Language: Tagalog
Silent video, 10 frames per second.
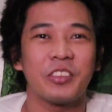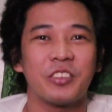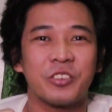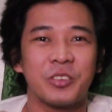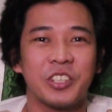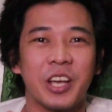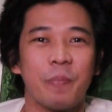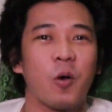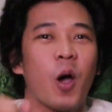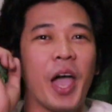This is Chris
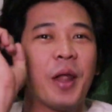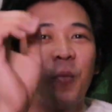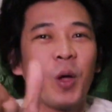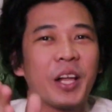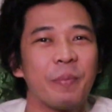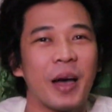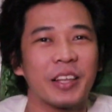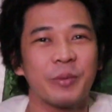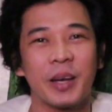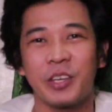Capco and welcome
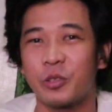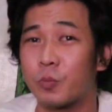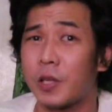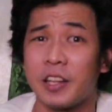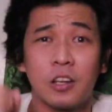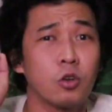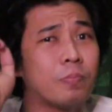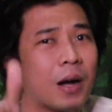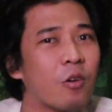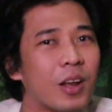back to my YouTube channel.
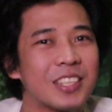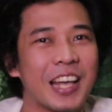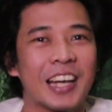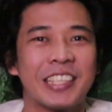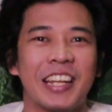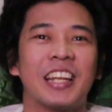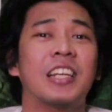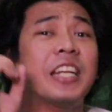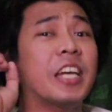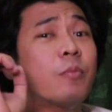Kung bago ka lang sa akin channel,
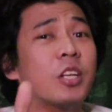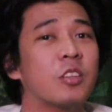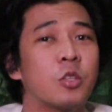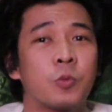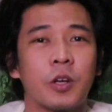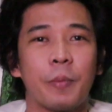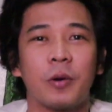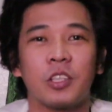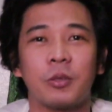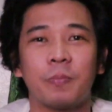click mo na yung subscribe
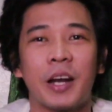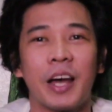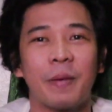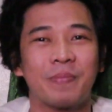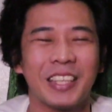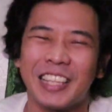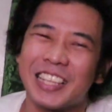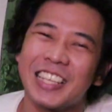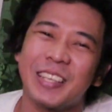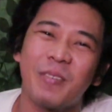button para updated
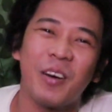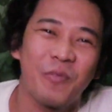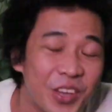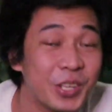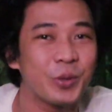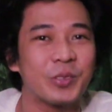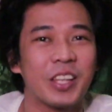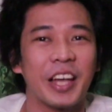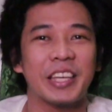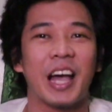ka sa mga videos
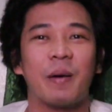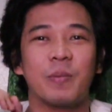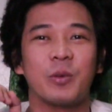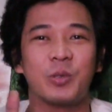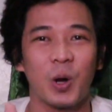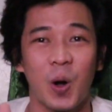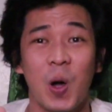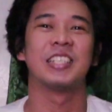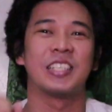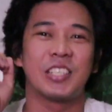na i-upload ko.
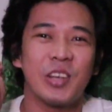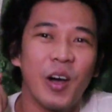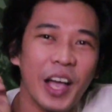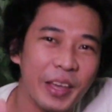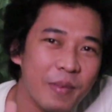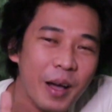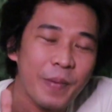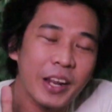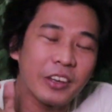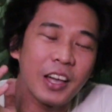So, ayun mga
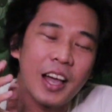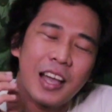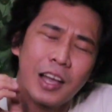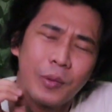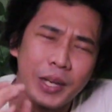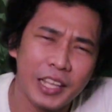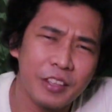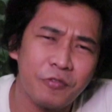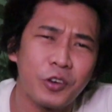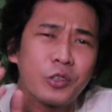paragoy, ang gagawin
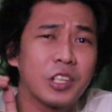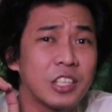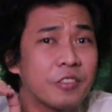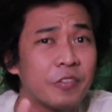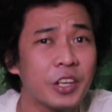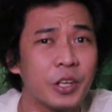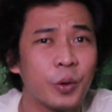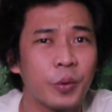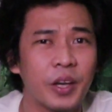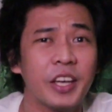natin for today's
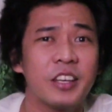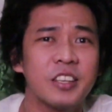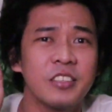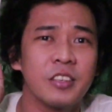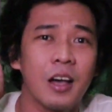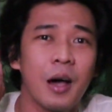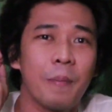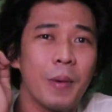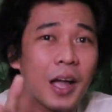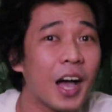video is
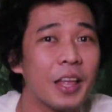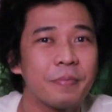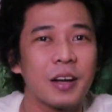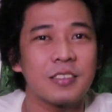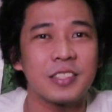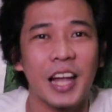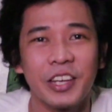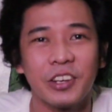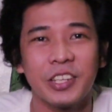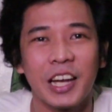mag-unbox
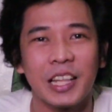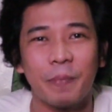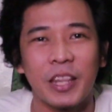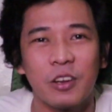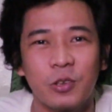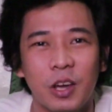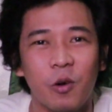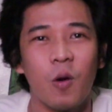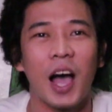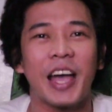tayo ng napanalunan
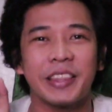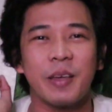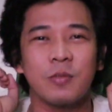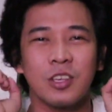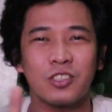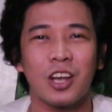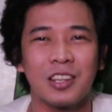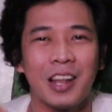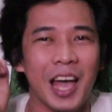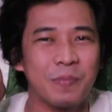akong item sa isang
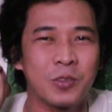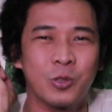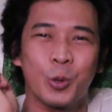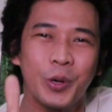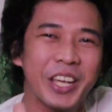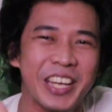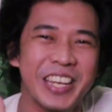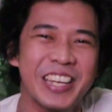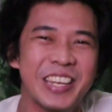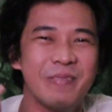live
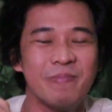stream!